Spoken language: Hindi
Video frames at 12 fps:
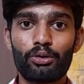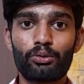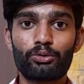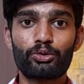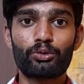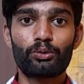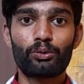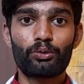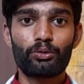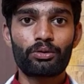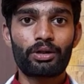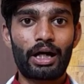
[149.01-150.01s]
तो जो
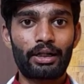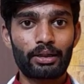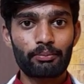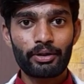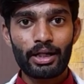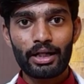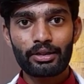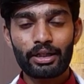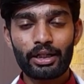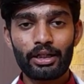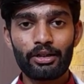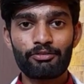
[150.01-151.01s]
लोग खाना भी खाते
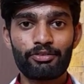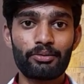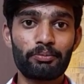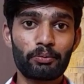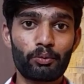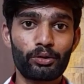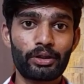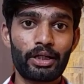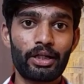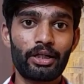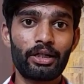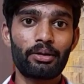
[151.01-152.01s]
हैं फिर भी बोलते
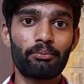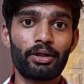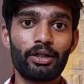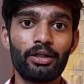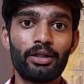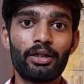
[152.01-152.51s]
हैं कि हमें